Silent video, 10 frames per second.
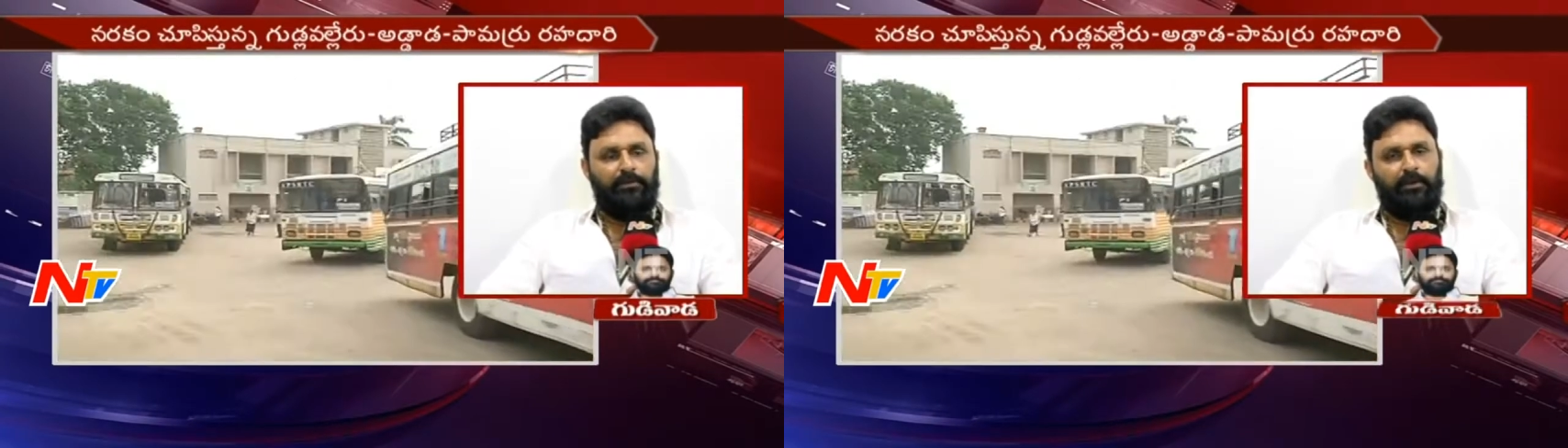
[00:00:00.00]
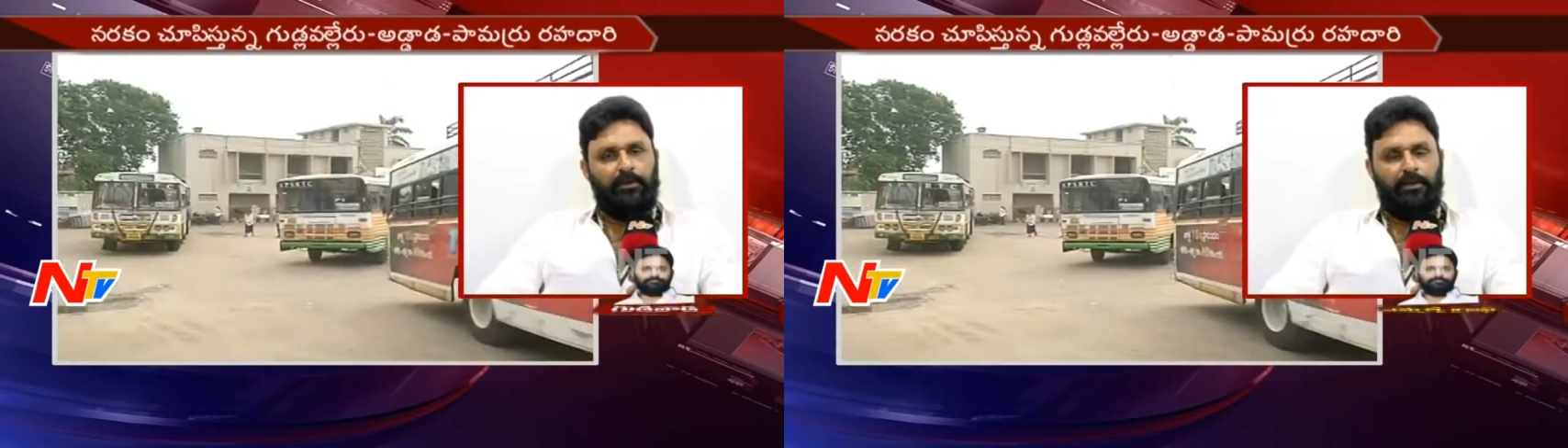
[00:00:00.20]

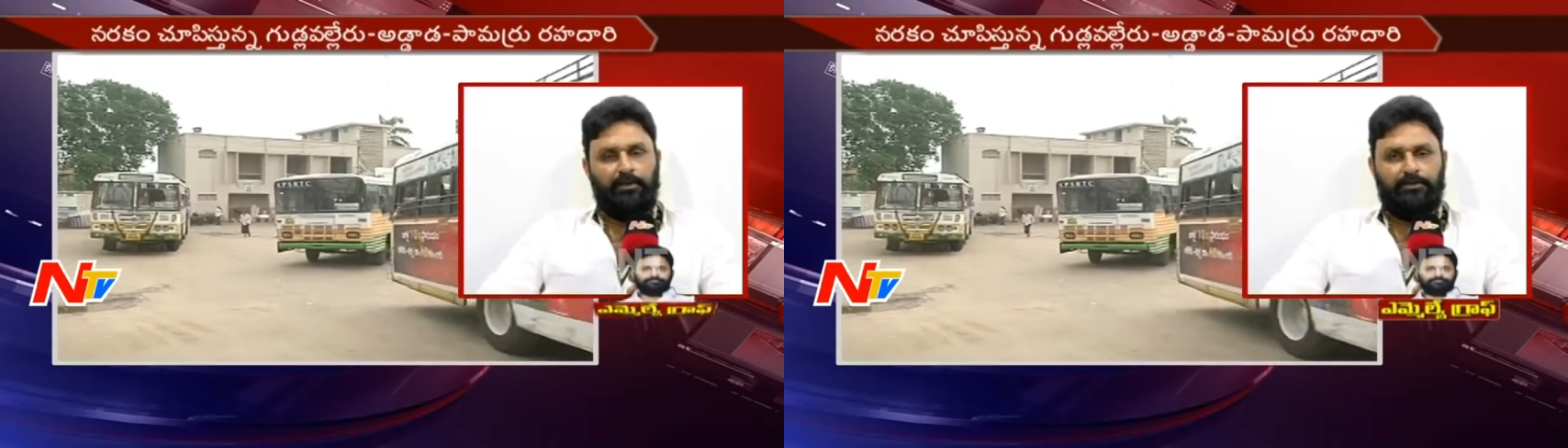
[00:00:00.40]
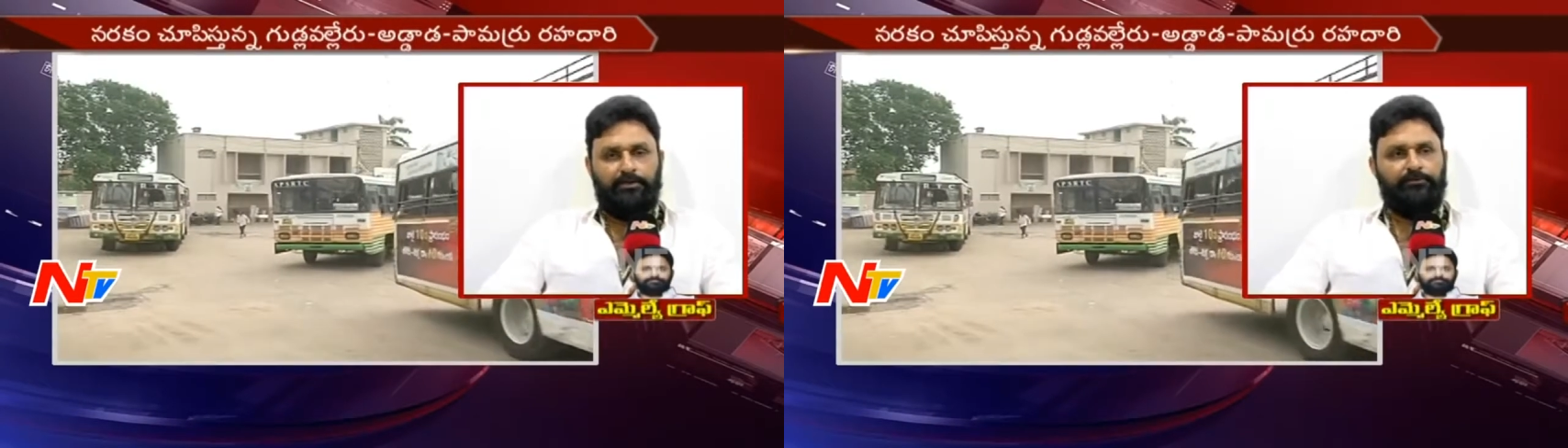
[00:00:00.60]
అన్ని
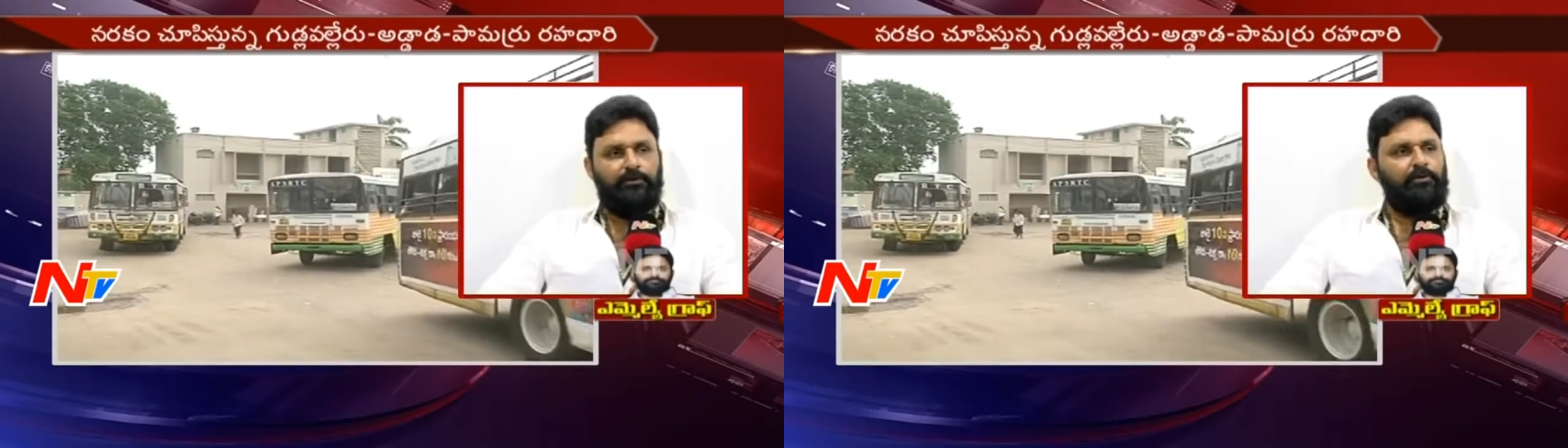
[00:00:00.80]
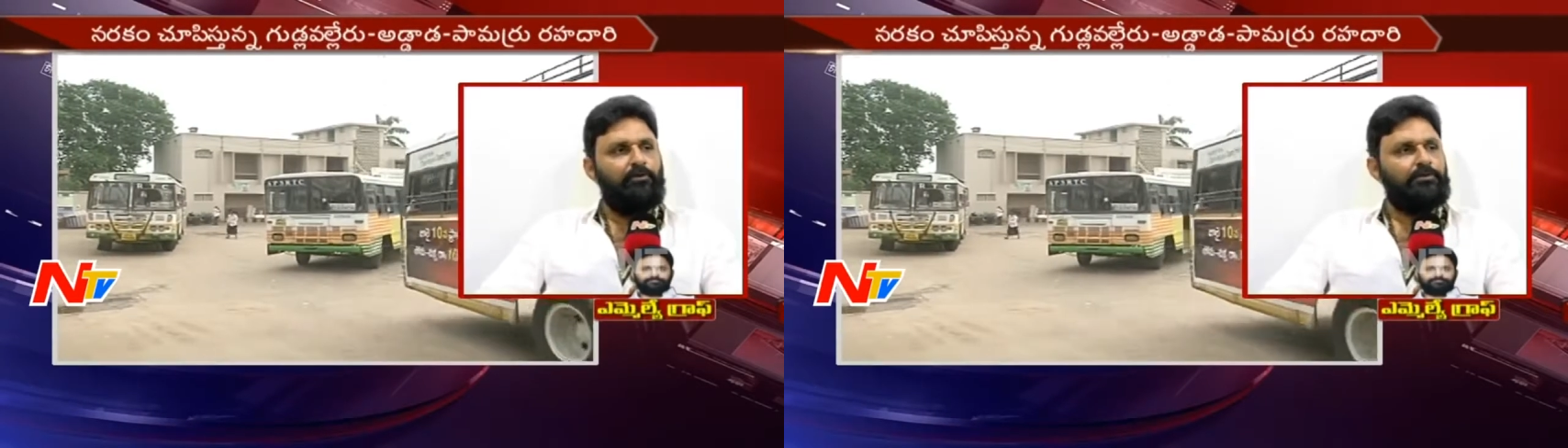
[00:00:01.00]

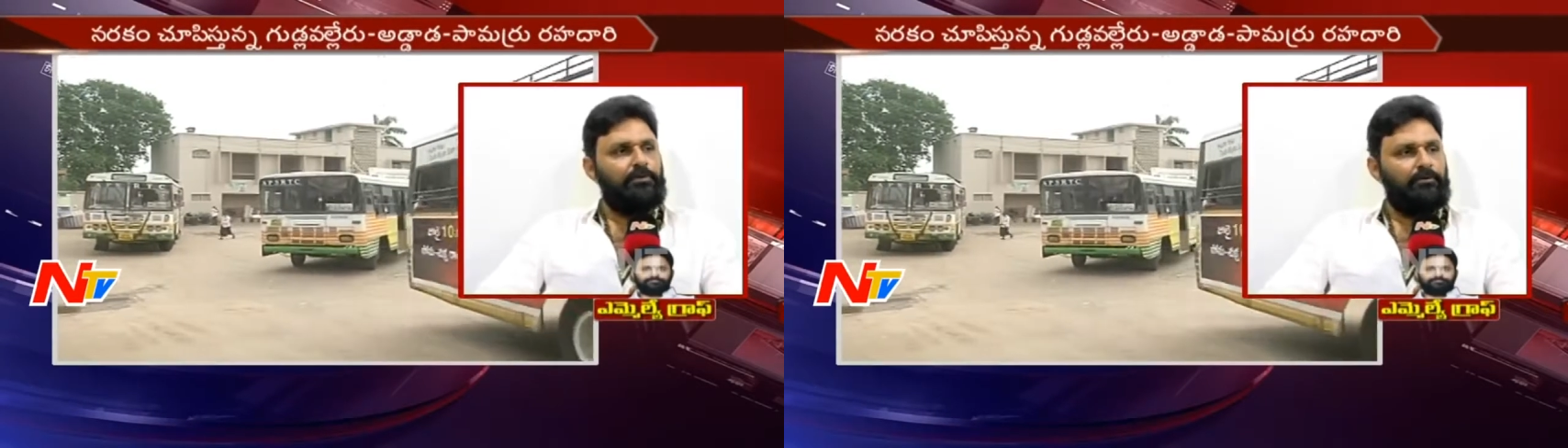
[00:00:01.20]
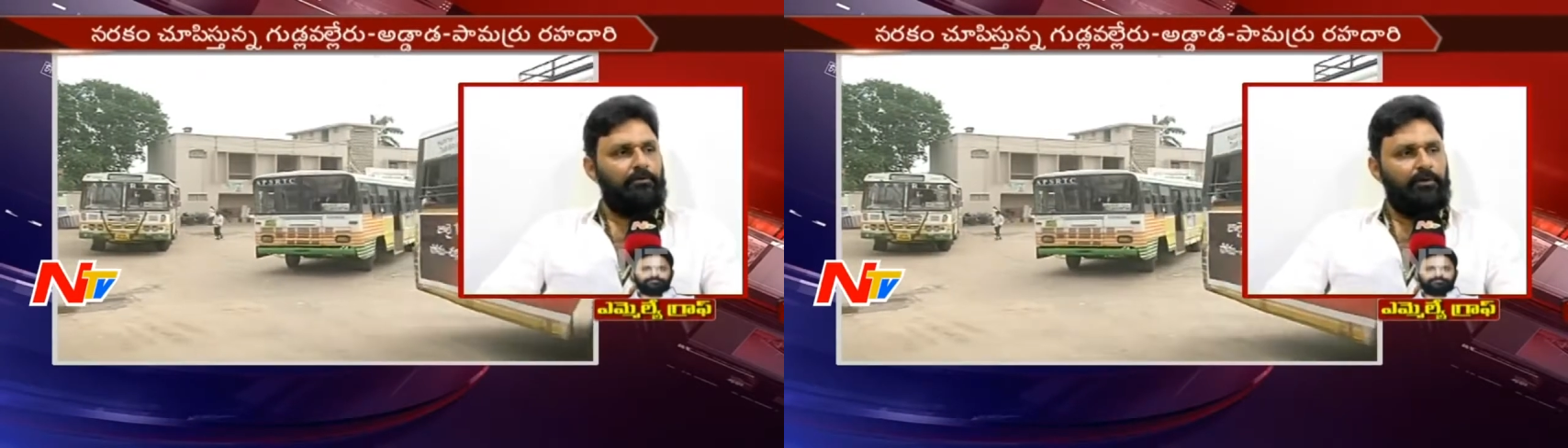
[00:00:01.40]
కాన్స్టిట్యున్సీలకు
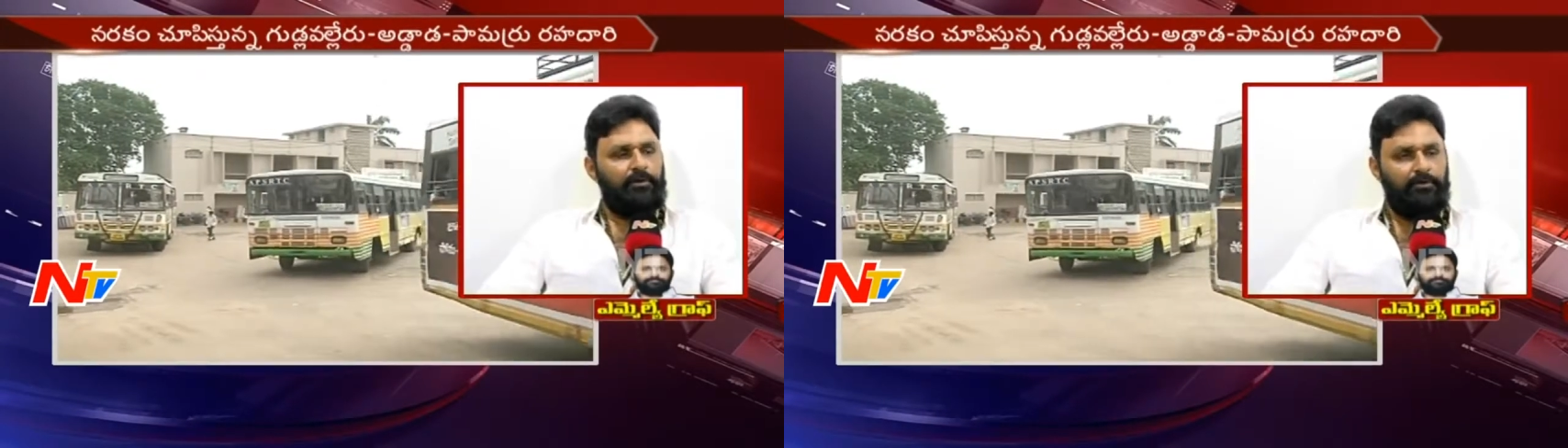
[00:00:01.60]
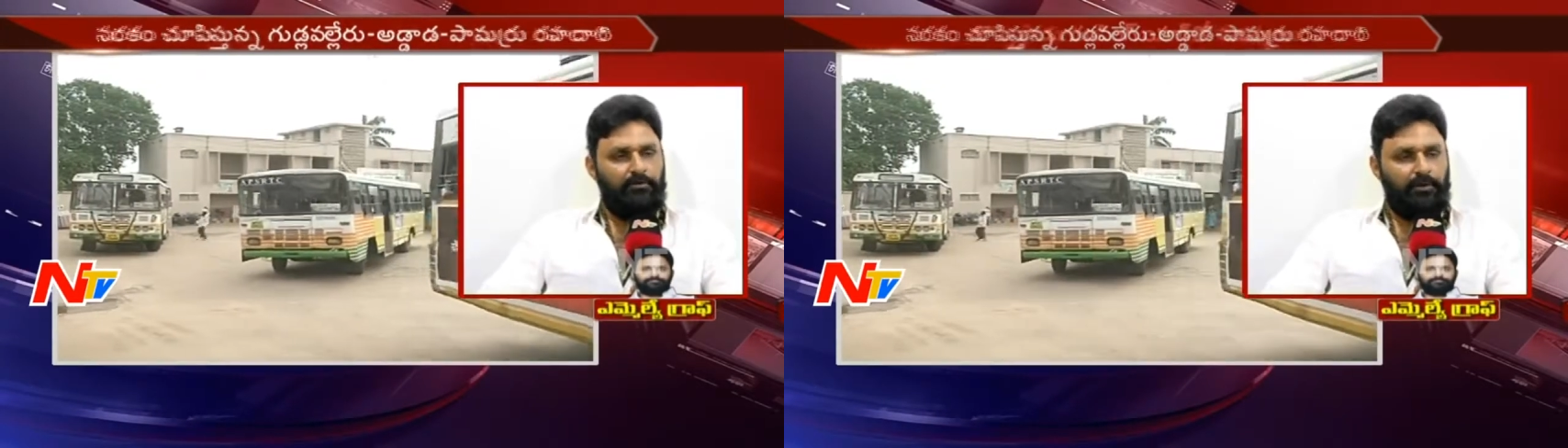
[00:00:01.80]
వచ్చినటువంటి
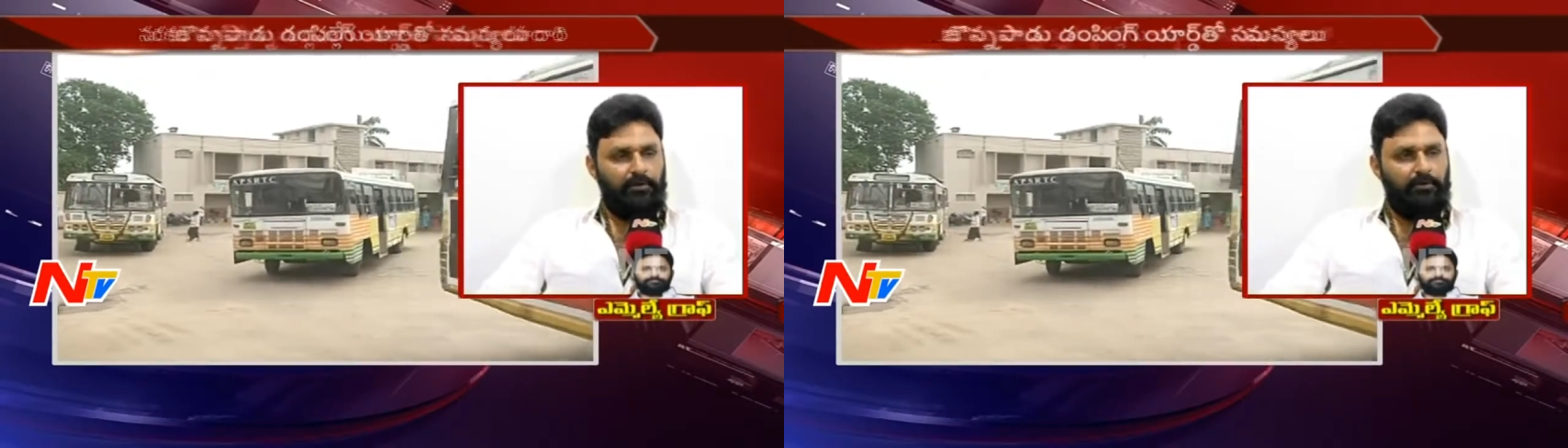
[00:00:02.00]
నిధులే